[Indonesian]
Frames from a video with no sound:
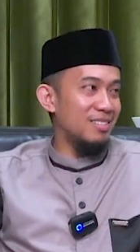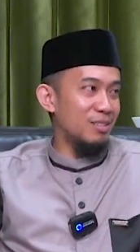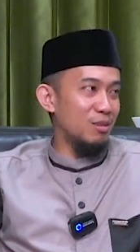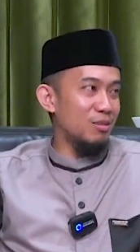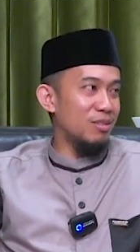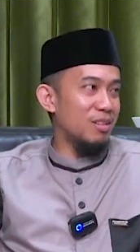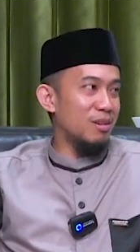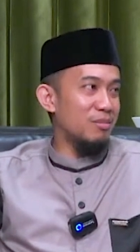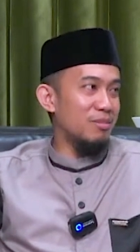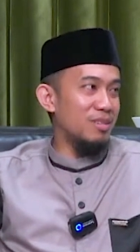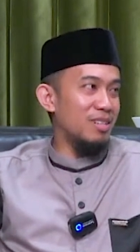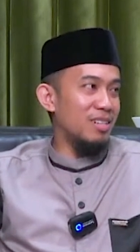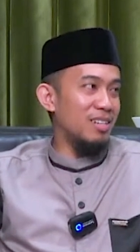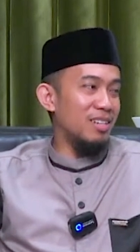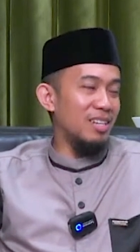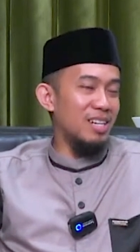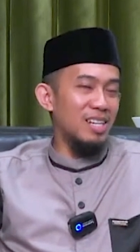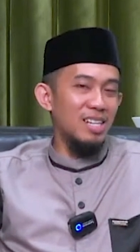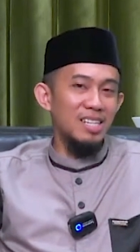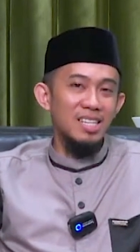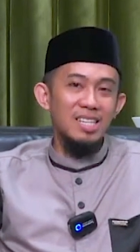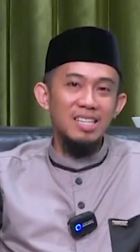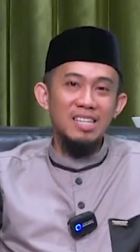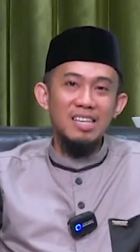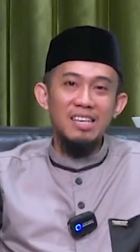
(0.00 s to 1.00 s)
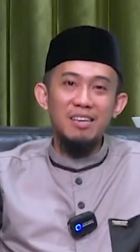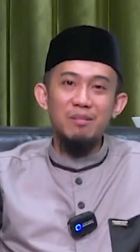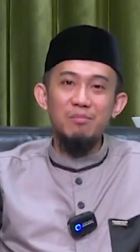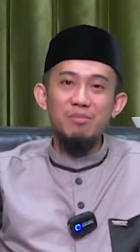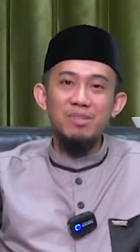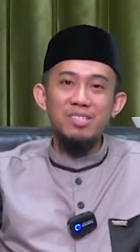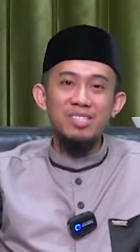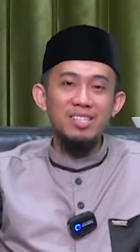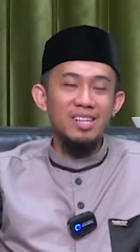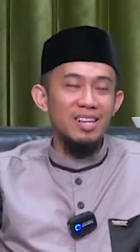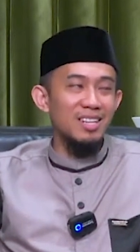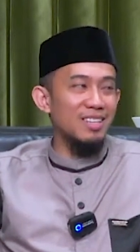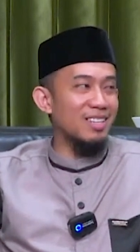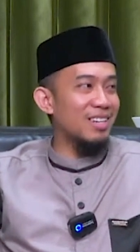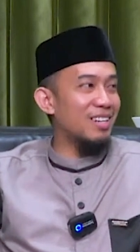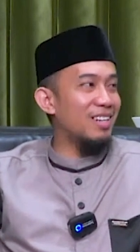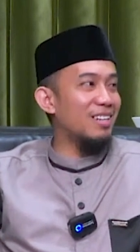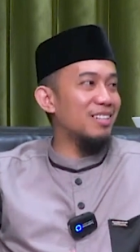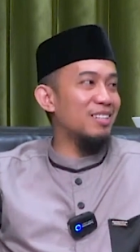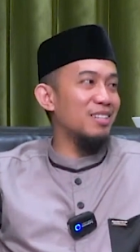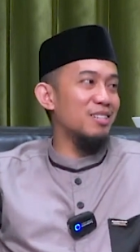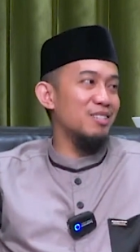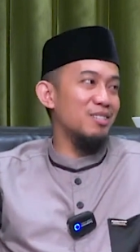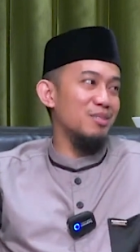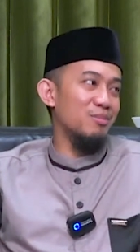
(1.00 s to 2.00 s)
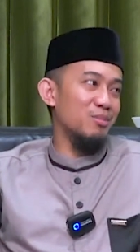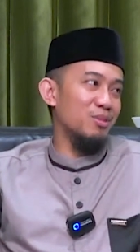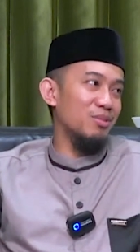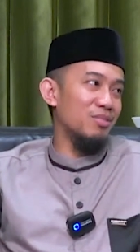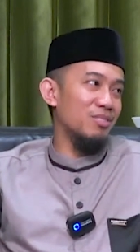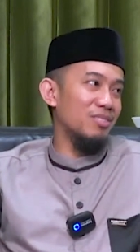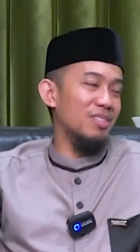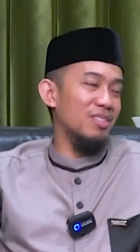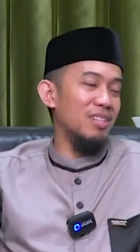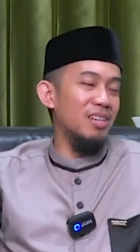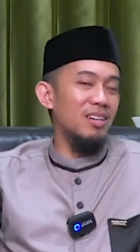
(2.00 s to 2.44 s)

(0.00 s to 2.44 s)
terutama di negara kita, yang mensyaratkan hal tersebut.